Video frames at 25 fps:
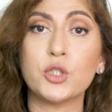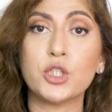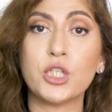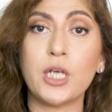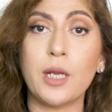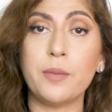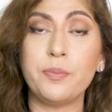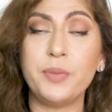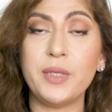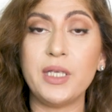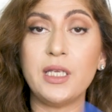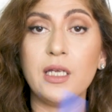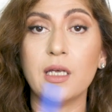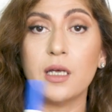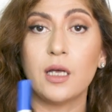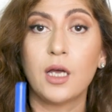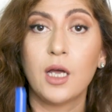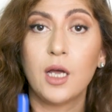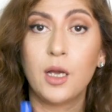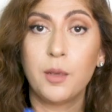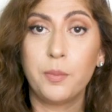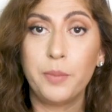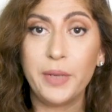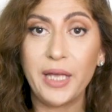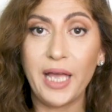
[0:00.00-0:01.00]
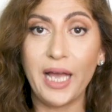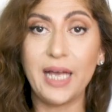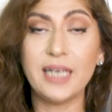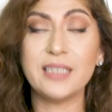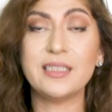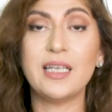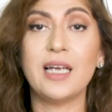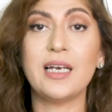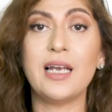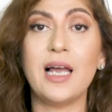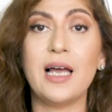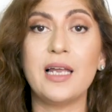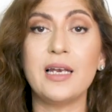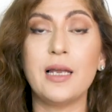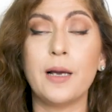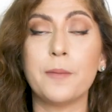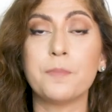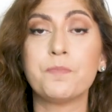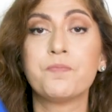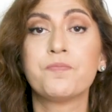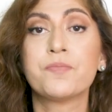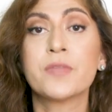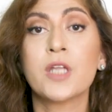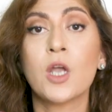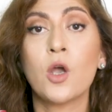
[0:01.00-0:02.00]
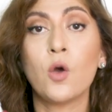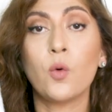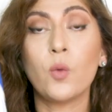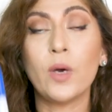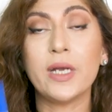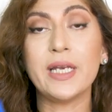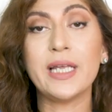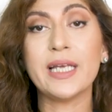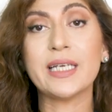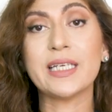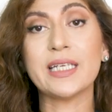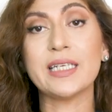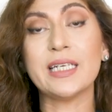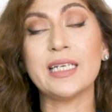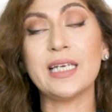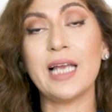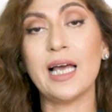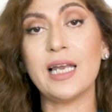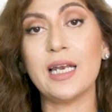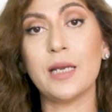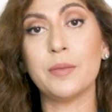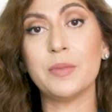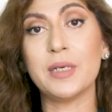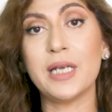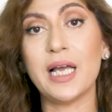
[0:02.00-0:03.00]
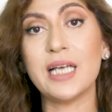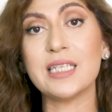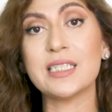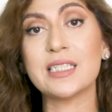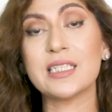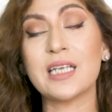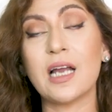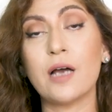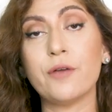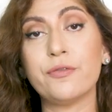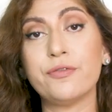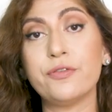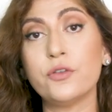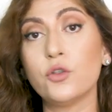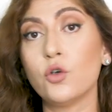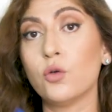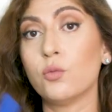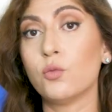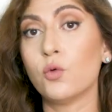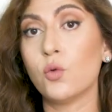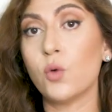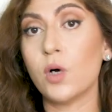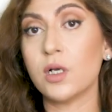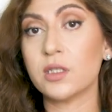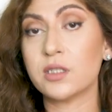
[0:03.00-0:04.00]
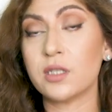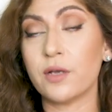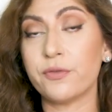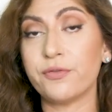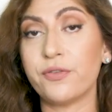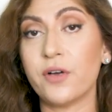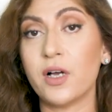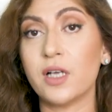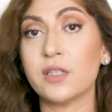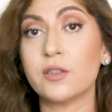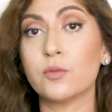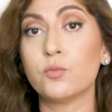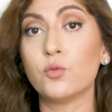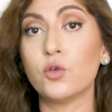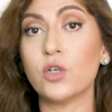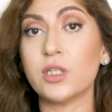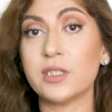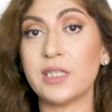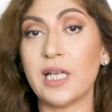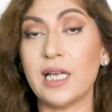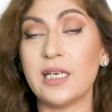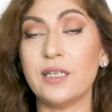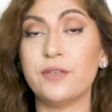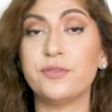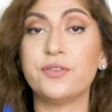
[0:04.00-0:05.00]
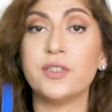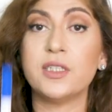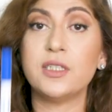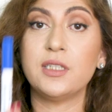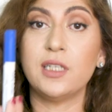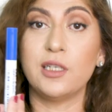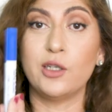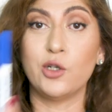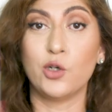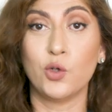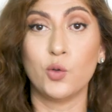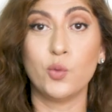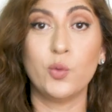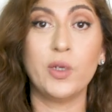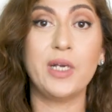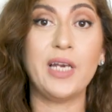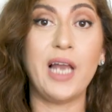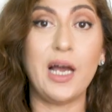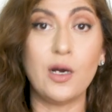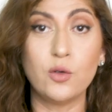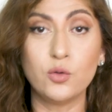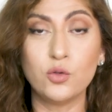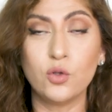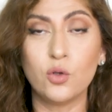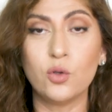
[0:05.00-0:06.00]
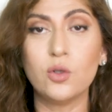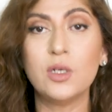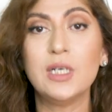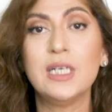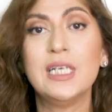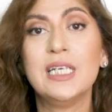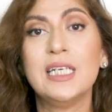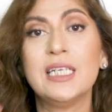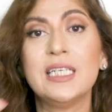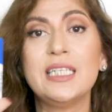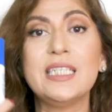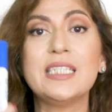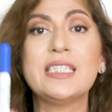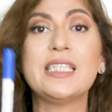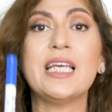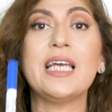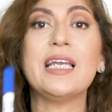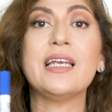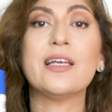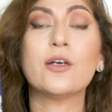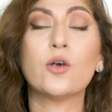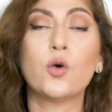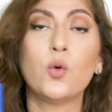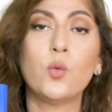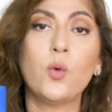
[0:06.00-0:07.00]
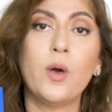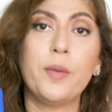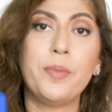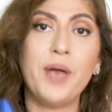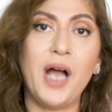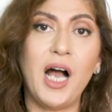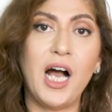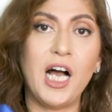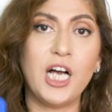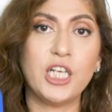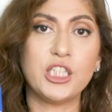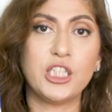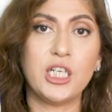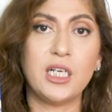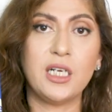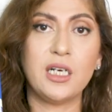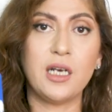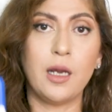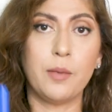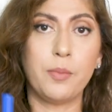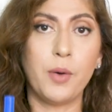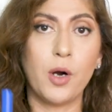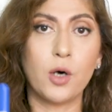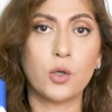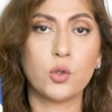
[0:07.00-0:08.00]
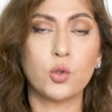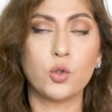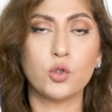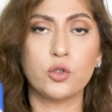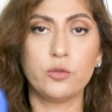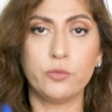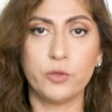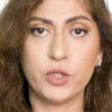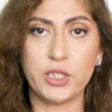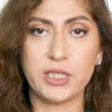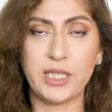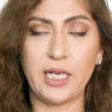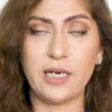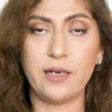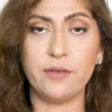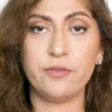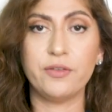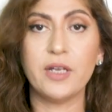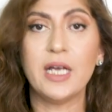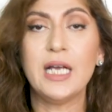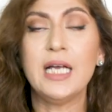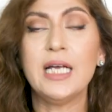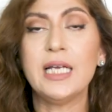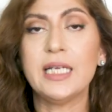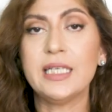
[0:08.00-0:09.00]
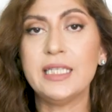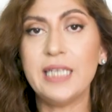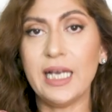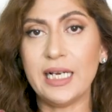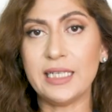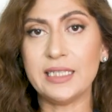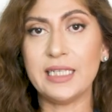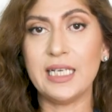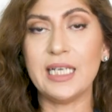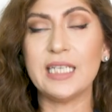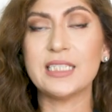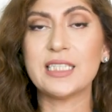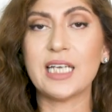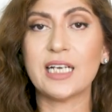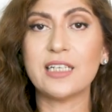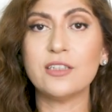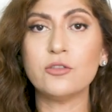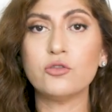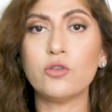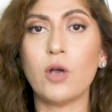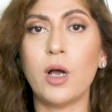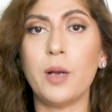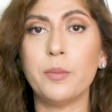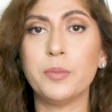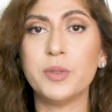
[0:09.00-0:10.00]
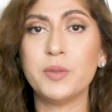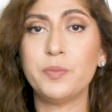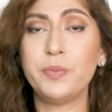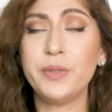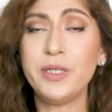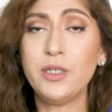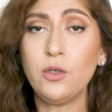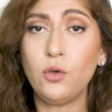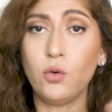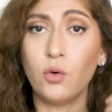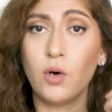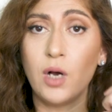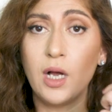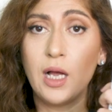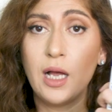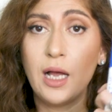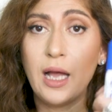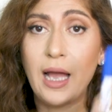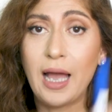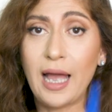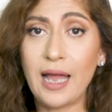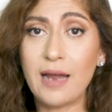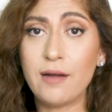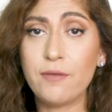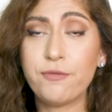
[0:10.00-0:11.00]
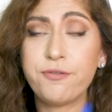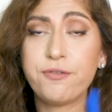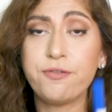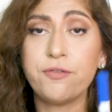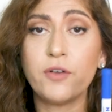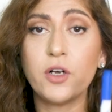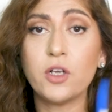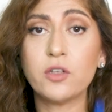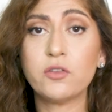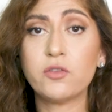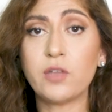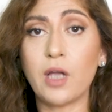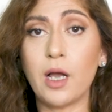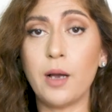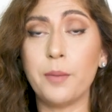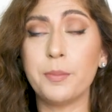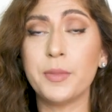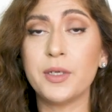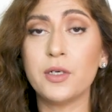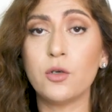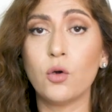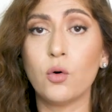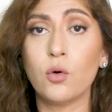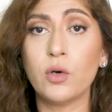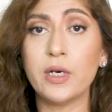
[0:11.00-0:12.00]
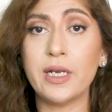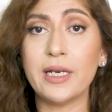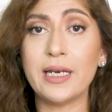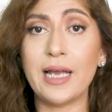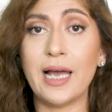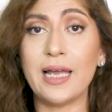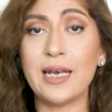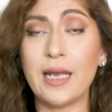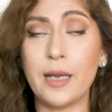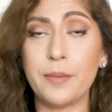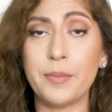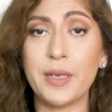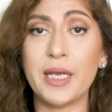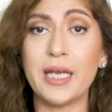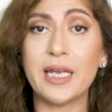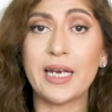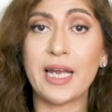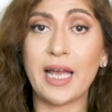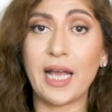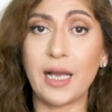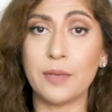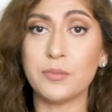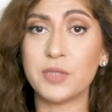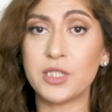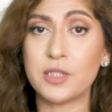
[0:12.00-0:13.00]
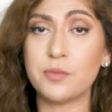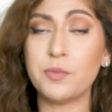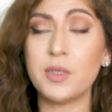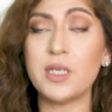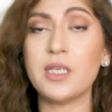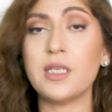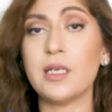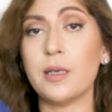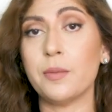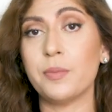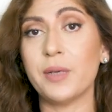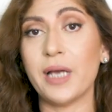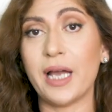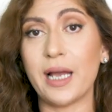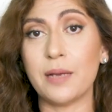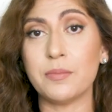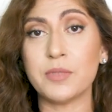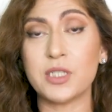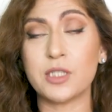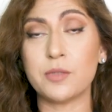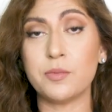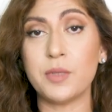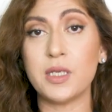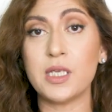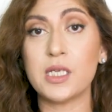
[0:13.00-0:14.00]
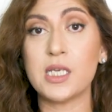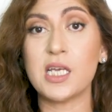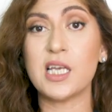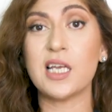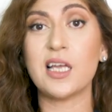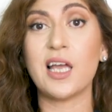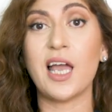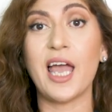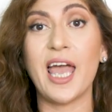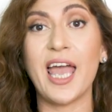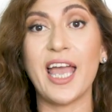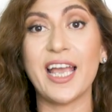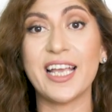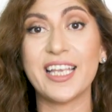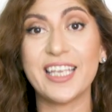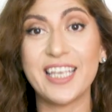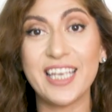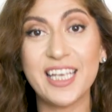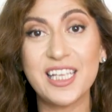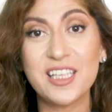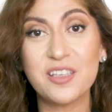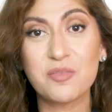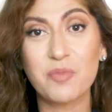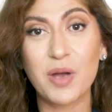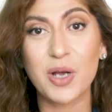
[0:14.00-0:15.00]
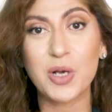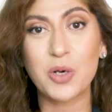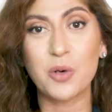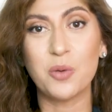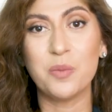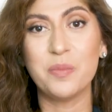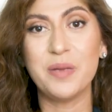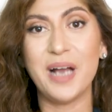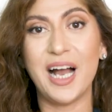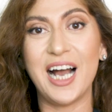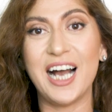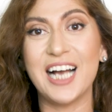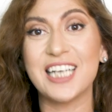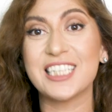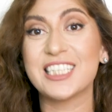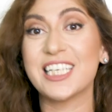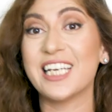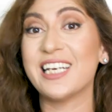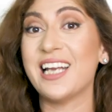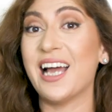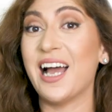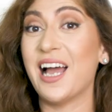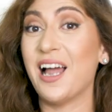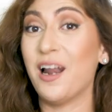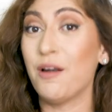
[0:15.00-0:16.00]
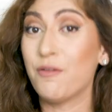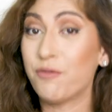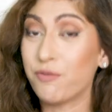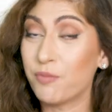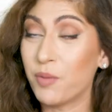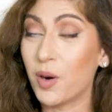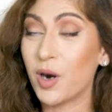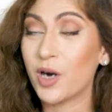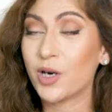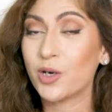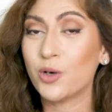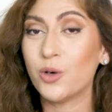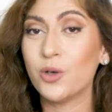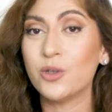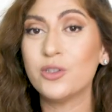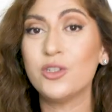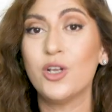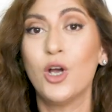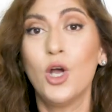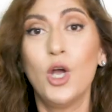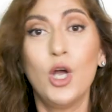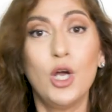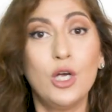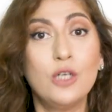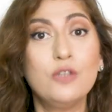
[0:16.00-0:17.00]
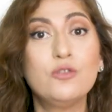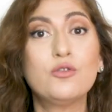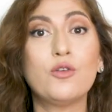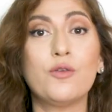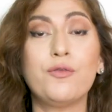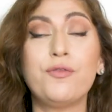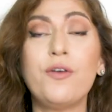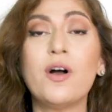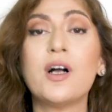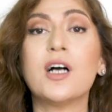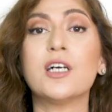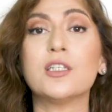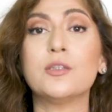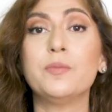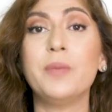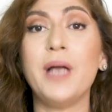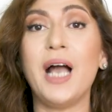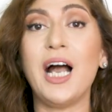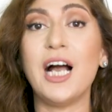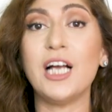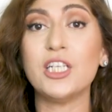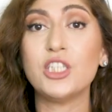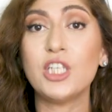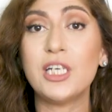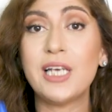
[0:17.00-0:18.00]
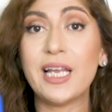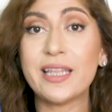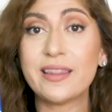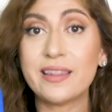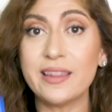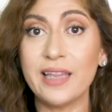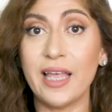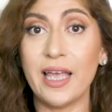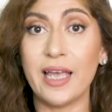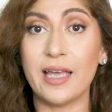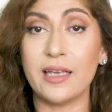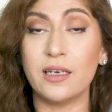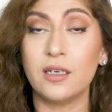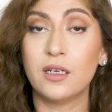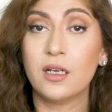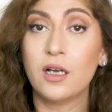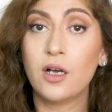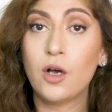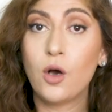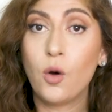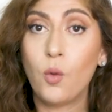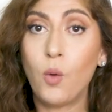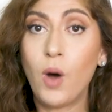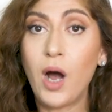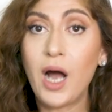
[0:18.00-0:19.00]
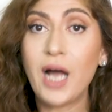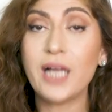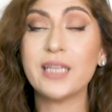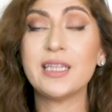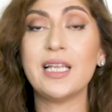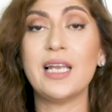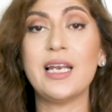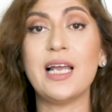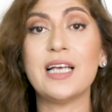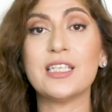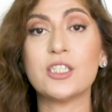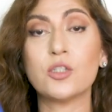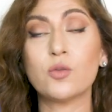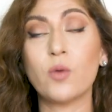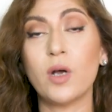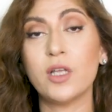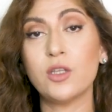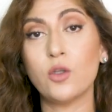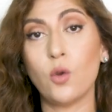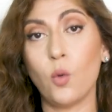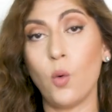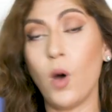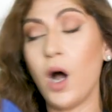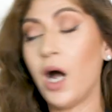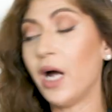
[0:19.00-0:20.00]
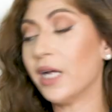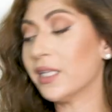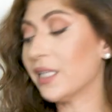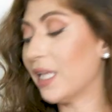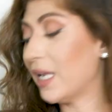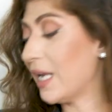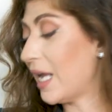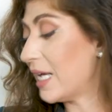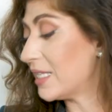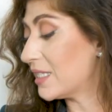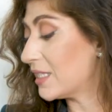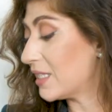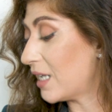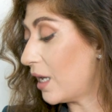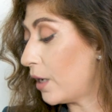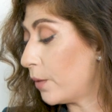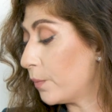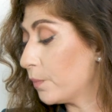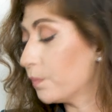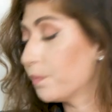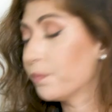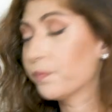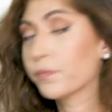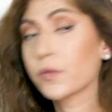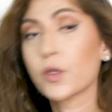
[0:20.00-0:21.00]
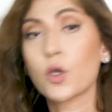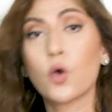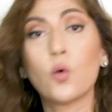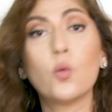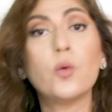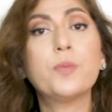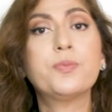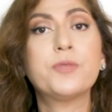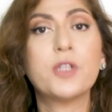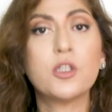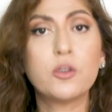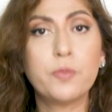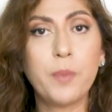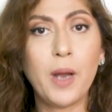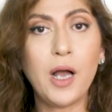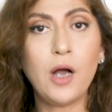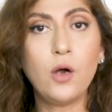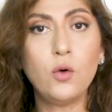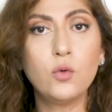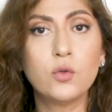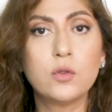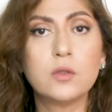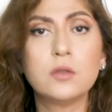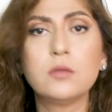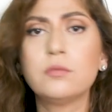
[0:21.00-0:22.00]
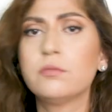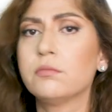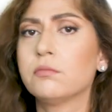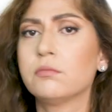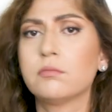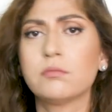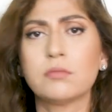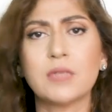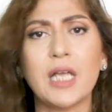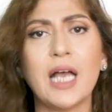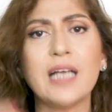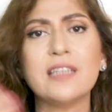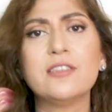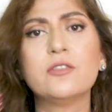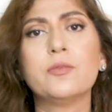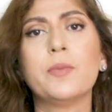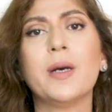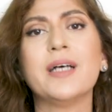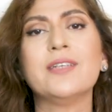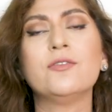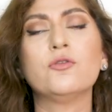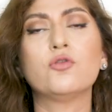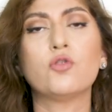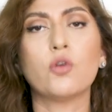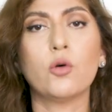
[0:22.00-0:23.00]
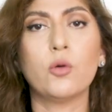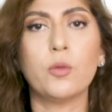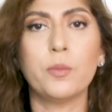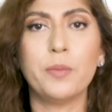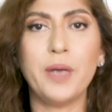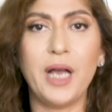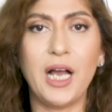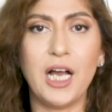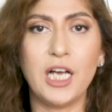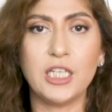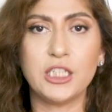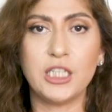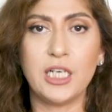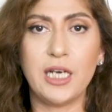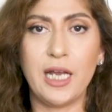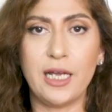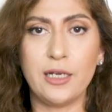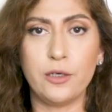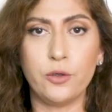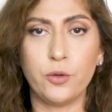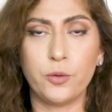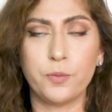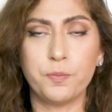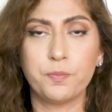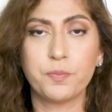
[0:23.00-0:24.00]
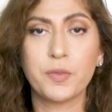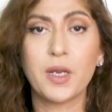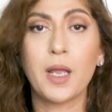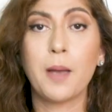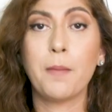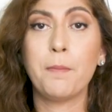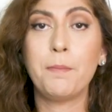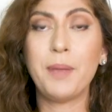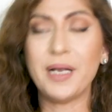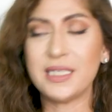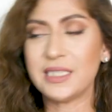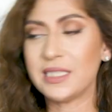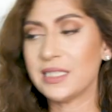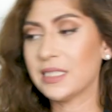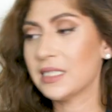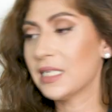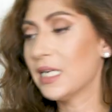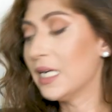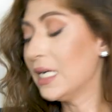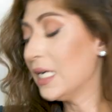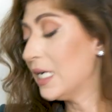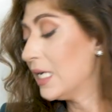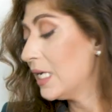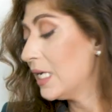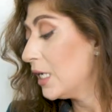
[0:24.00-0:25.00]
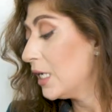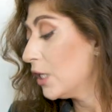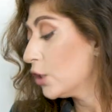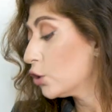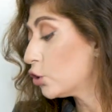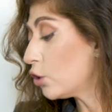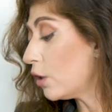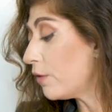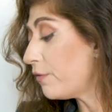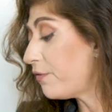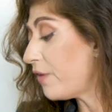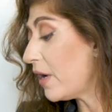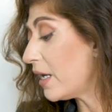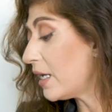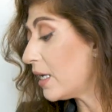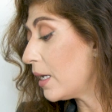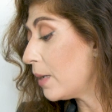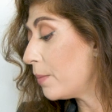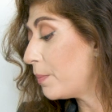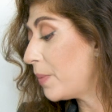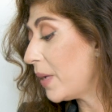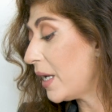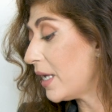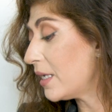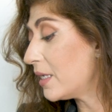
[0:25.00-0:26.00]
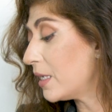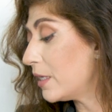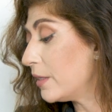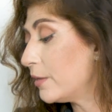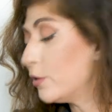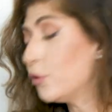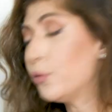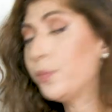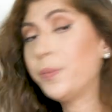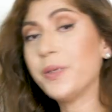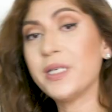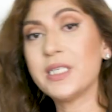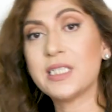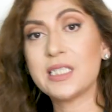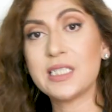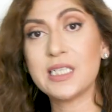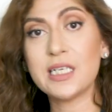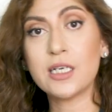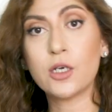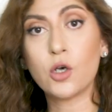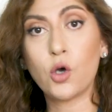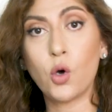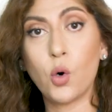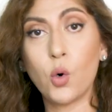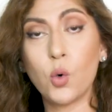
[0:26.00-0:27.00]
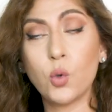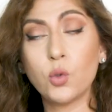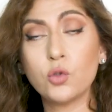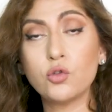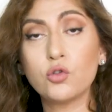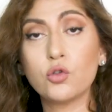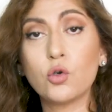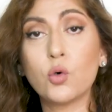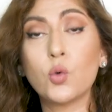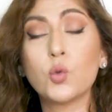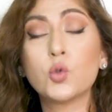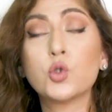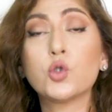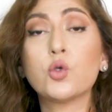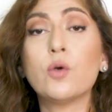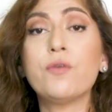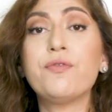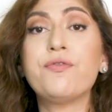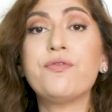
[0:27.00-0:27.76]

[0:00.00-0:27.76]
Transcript: شبيه بهيدا القلم ولكن القلم الازرق فيه مواصفات مختلفه اللي هو لونه لذلك هو بحاجه لباركود مختلف يعني اذا كنتوا عم بتبيعوا ألف قطعة من هول القلمان 500 ب 500 أكيد منكم بحاجة ل 1000 باركود أنتم فقط بحاجة لاثنين واحد للأسود واحد للأزرق وبتطبعون قد ما أنتم بحاجة لإلهم بس شو الفرق بين اليو بي سي كود وشو